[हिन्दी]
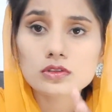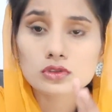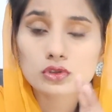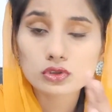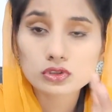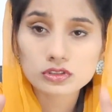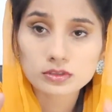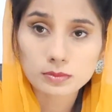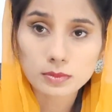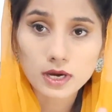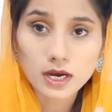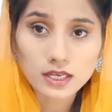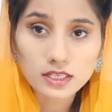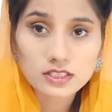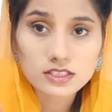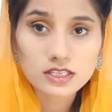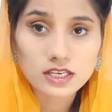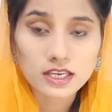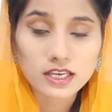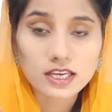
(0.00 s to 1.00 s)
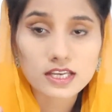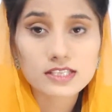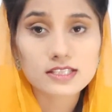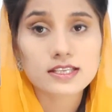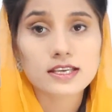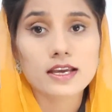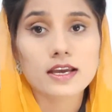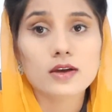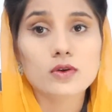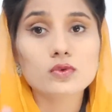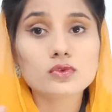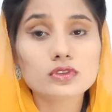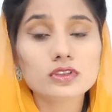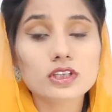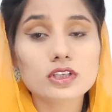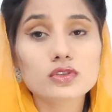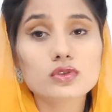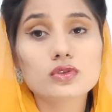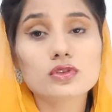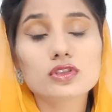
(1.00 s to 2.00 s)
जो समान जहेज़ है
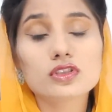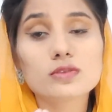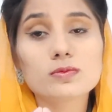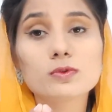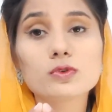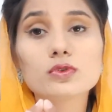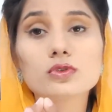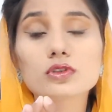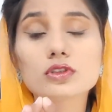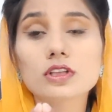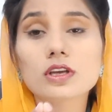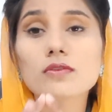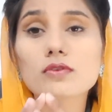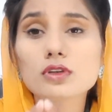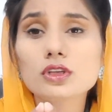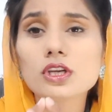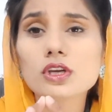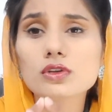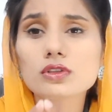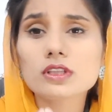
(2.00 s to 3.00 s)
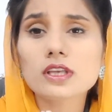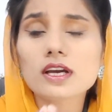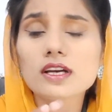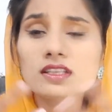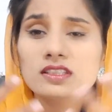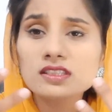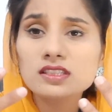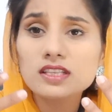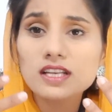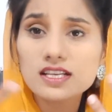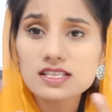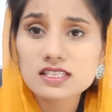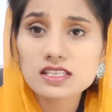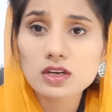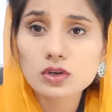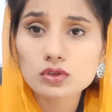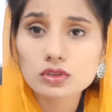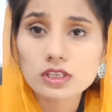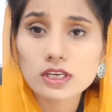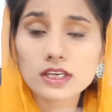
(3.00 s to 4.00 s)
उसका जो डिस्प्यूट होता है वो ये होता है अक्सर ऐसा
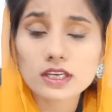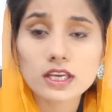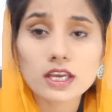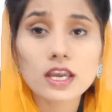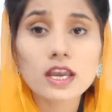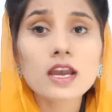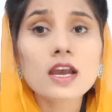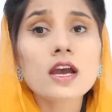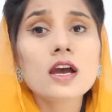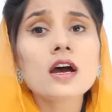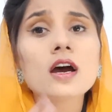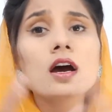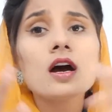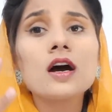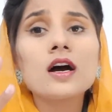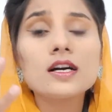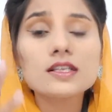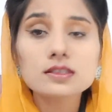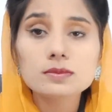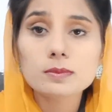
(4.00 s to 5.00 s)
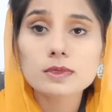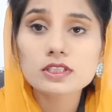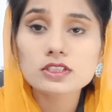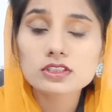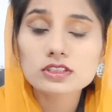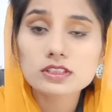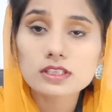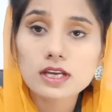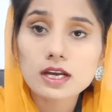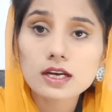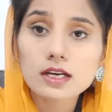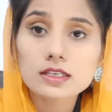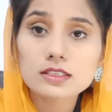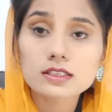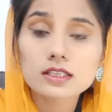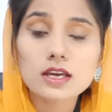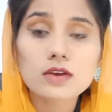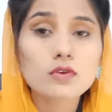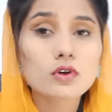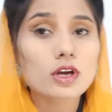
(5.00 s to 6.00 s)
होता है कि हस्बैंड क्या
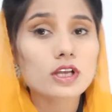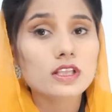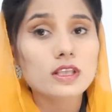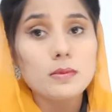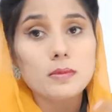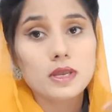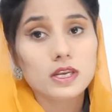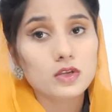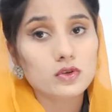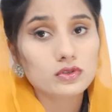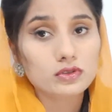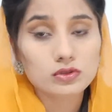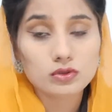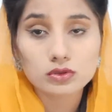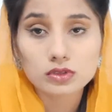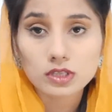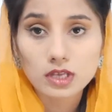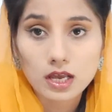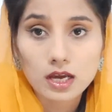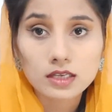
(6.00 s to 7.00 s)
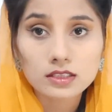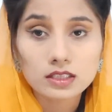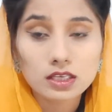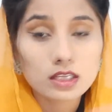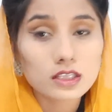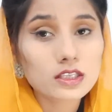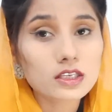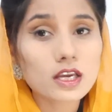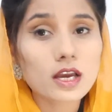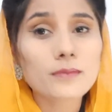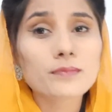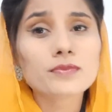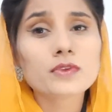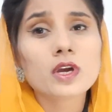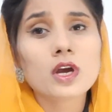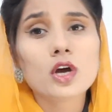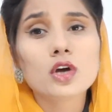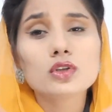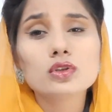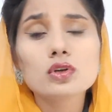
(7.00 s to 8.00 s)
करता है वो कहता है मैंने उसको तलाक दे दिया
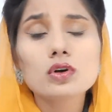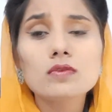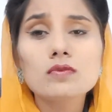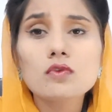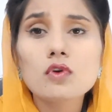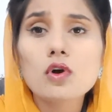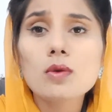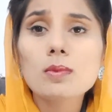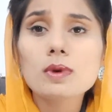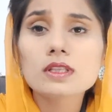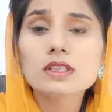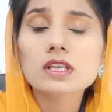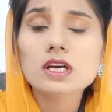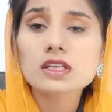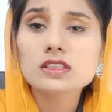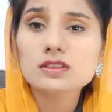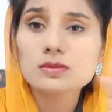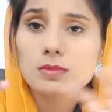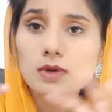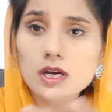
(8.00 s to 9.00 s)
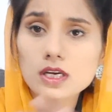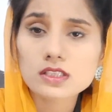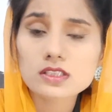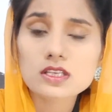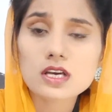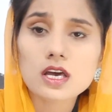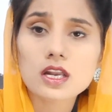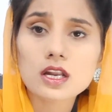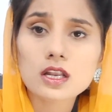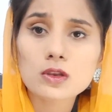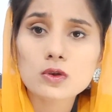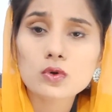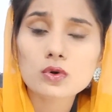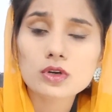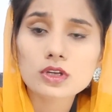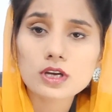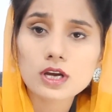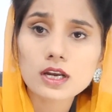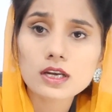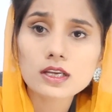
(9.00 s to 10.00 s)
तो वो बंदा सामान सारा
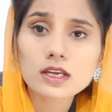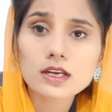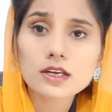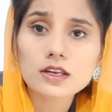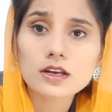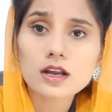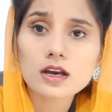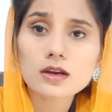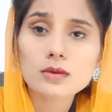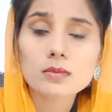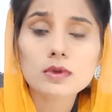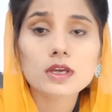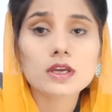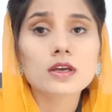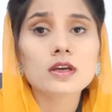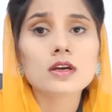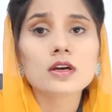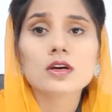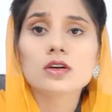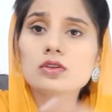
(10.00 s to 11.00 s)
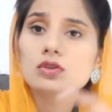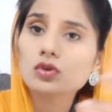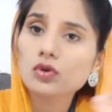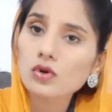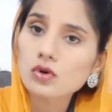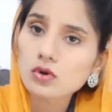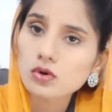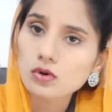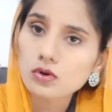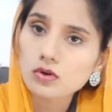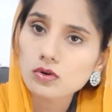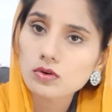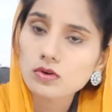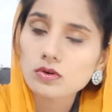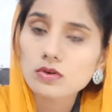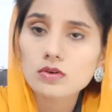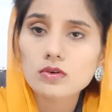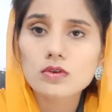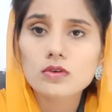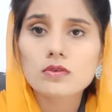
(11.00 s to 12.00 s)
लोड करके ट्रक में तो
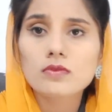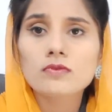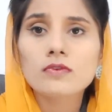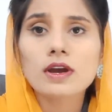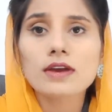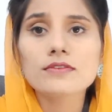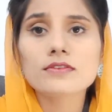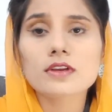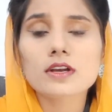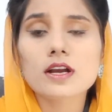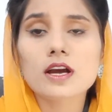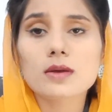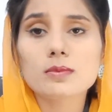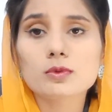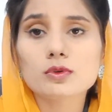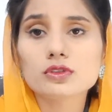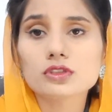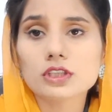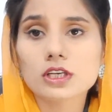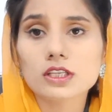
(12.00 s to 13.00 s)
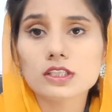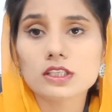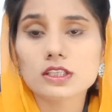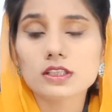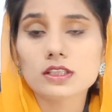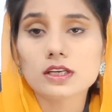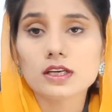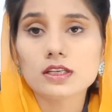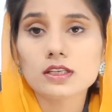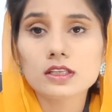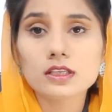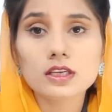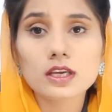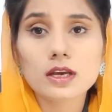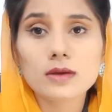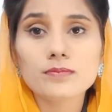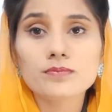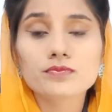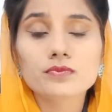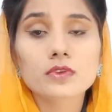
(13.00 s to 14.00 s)
वाइफ के घर पहुंचा देता है ठीक है